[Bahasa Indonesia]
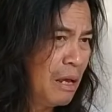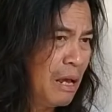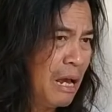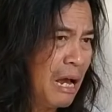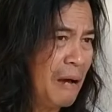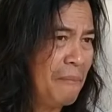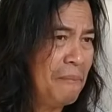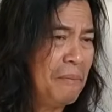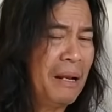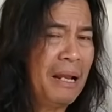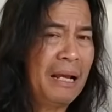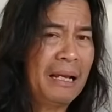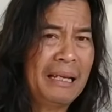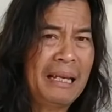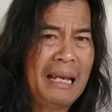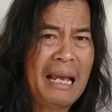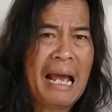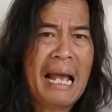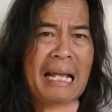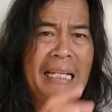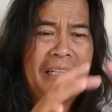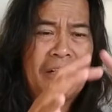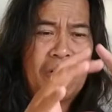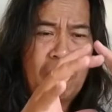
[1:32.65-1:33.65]

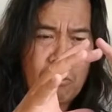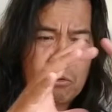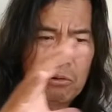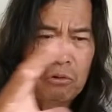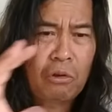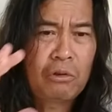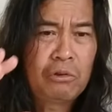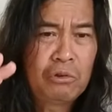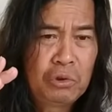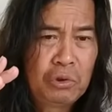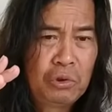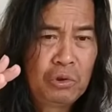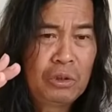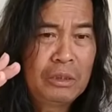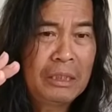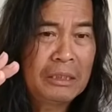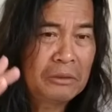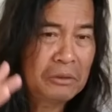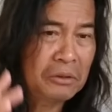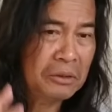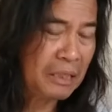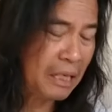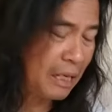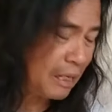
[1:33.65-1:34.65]
Apalagi hanya nonton
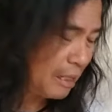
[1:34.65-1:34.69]
judulnya terus